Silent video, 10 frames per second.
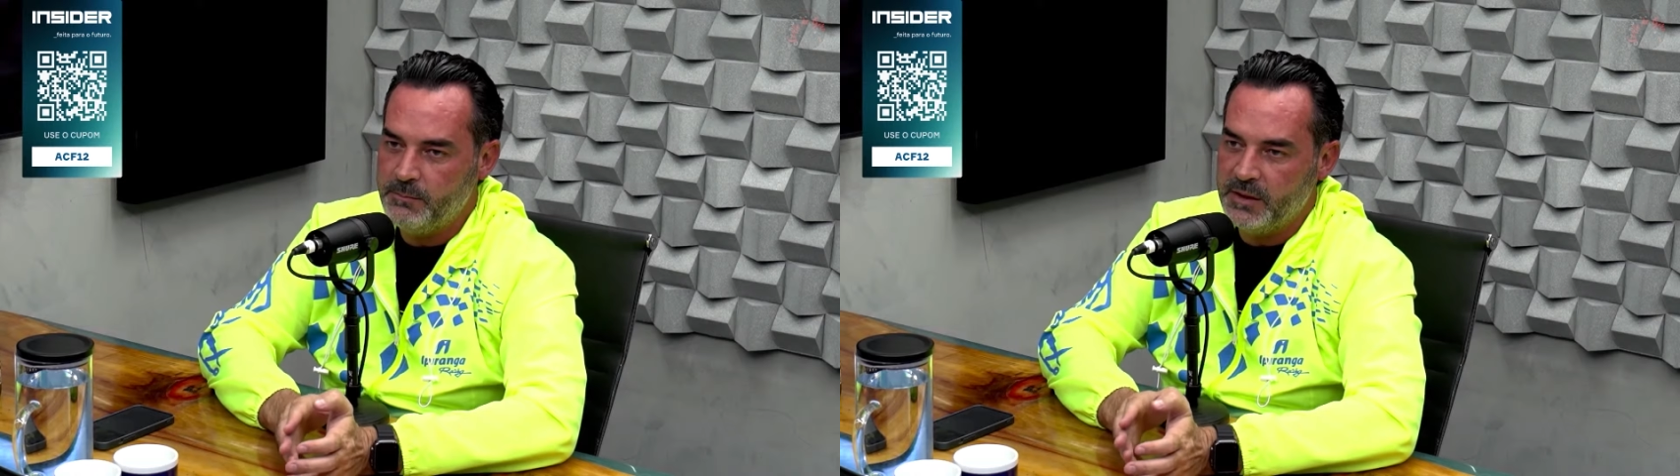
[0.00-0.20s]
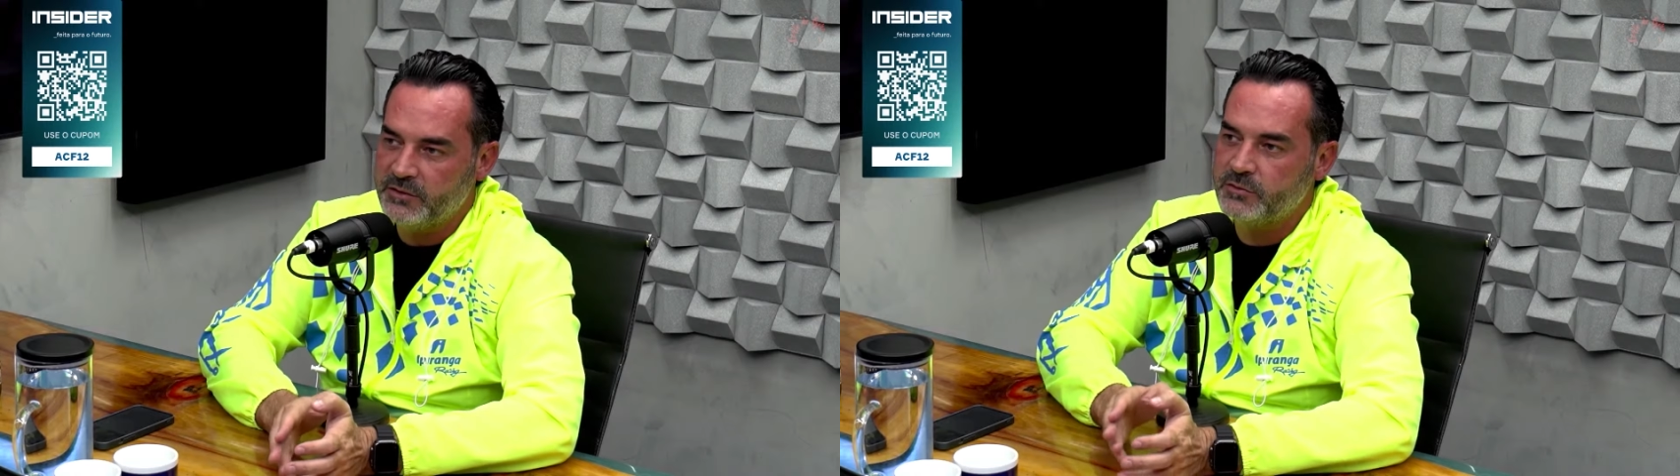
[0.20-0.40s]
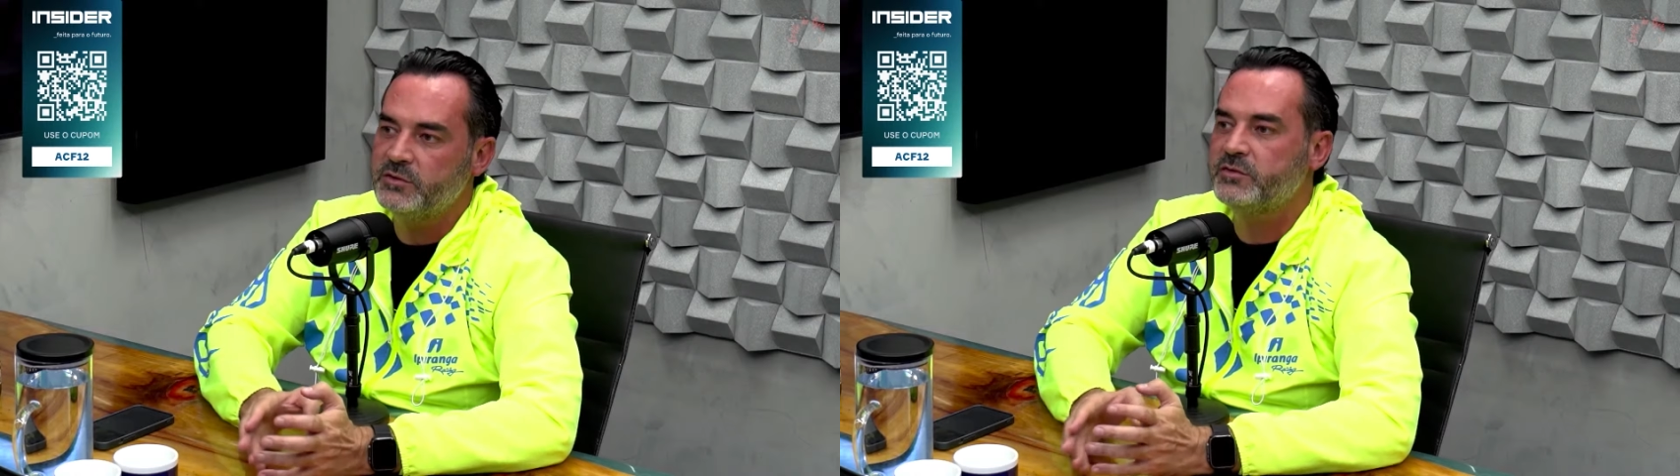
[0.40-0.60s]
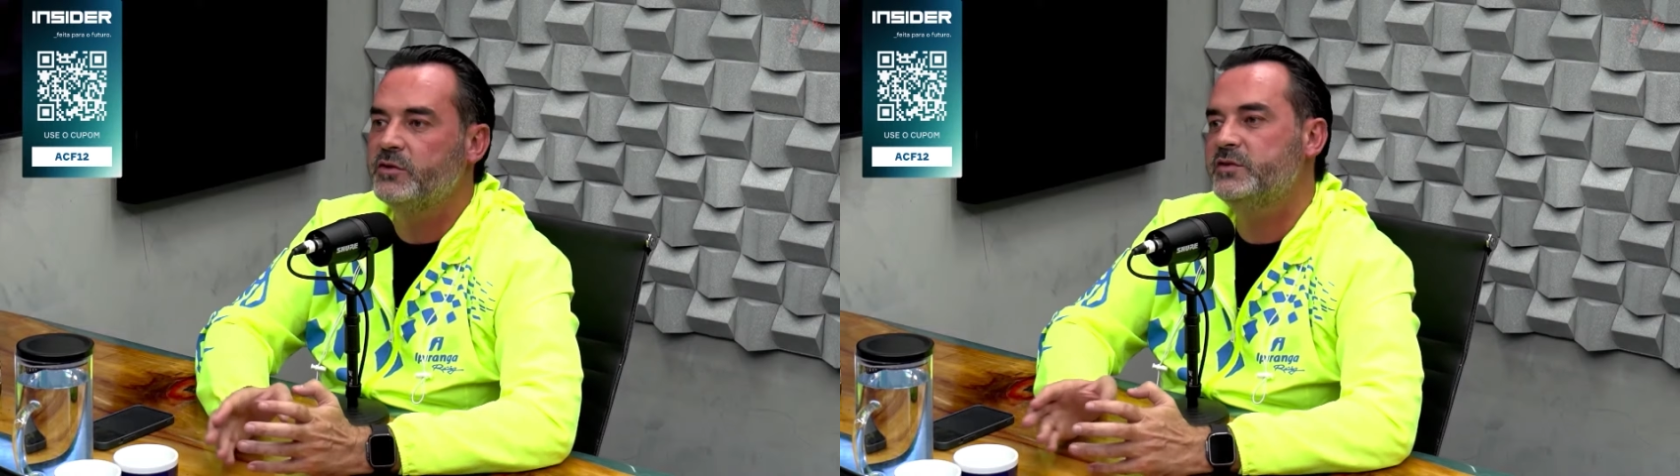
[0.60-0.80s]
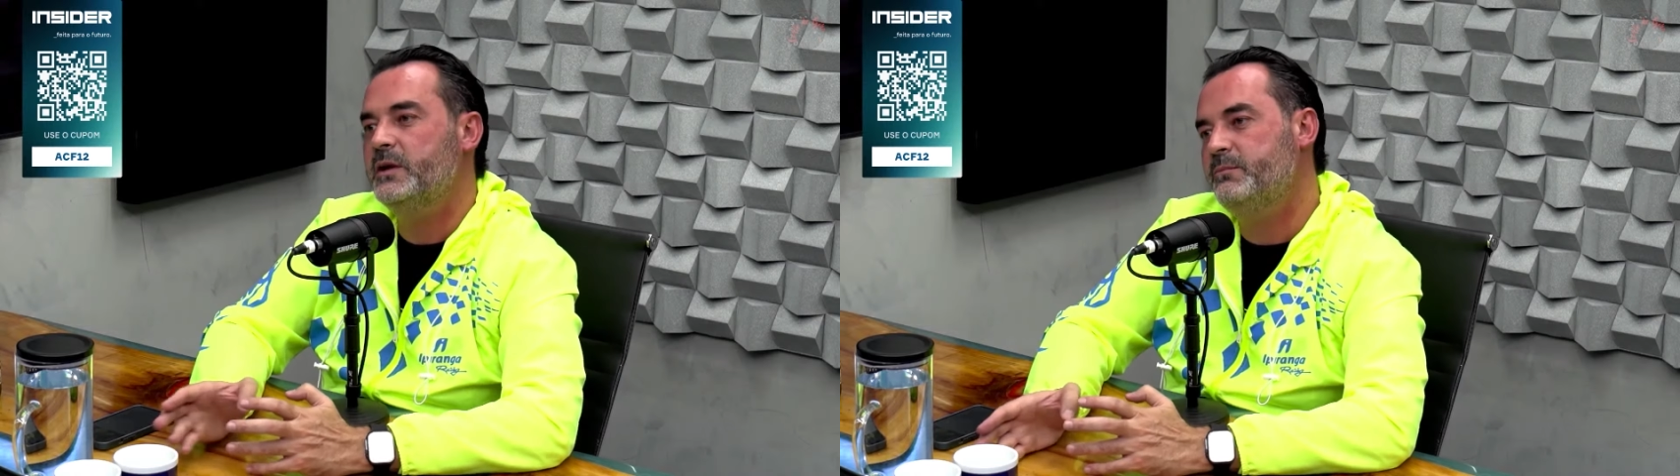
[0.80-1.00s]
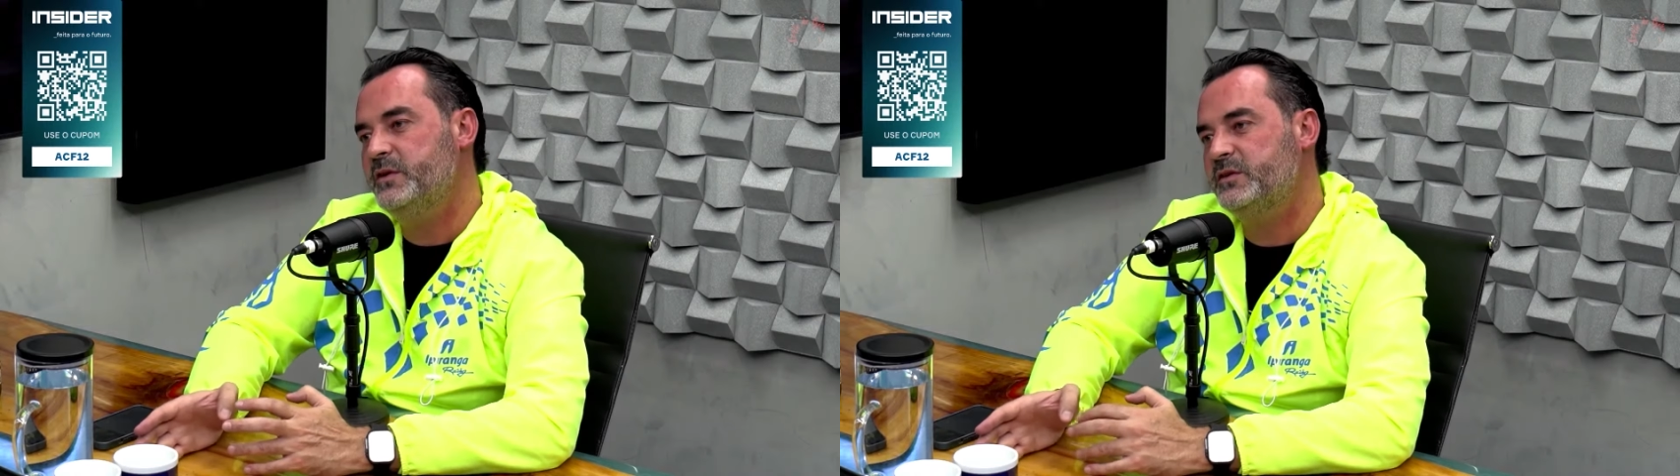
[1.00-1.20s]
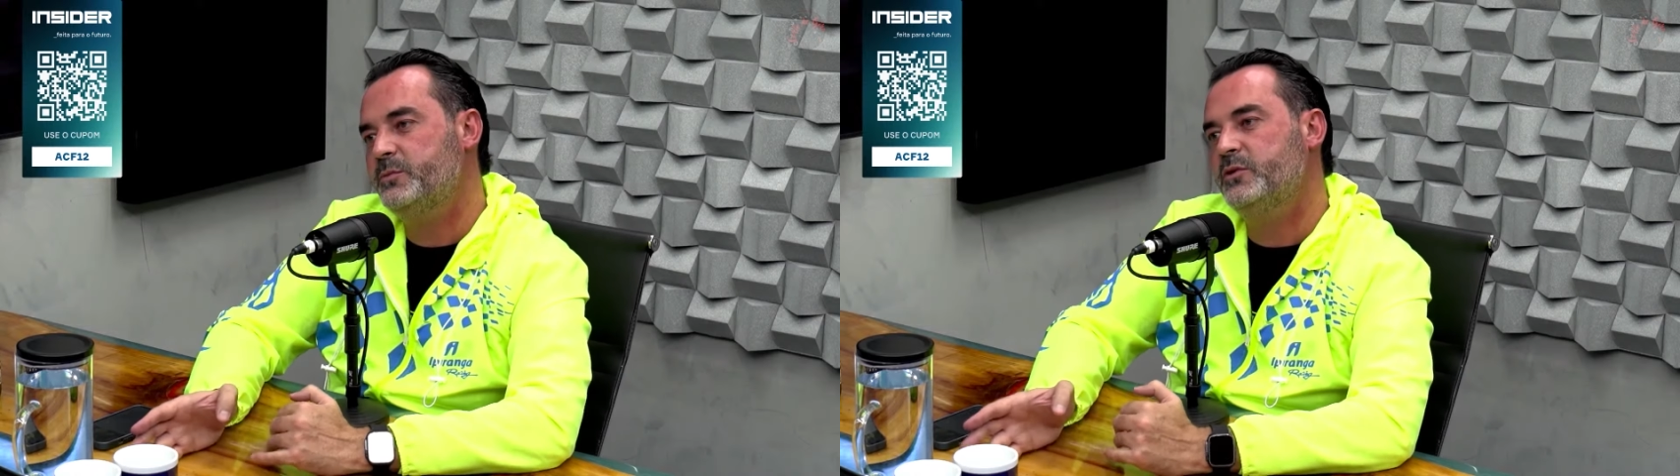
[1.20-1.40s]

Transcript: pelas condições da pista,